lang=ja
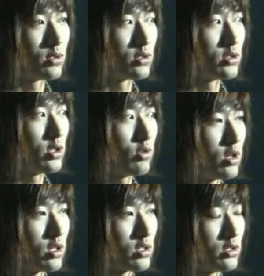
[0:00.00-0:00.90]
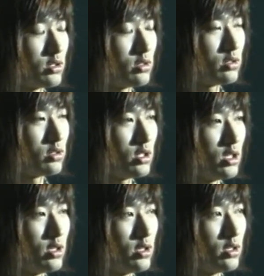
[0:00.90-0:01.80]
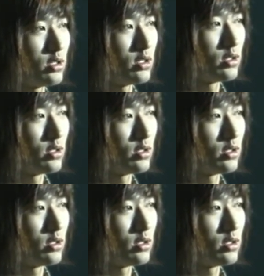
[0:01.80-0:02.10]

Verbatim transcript: 途中で小川君に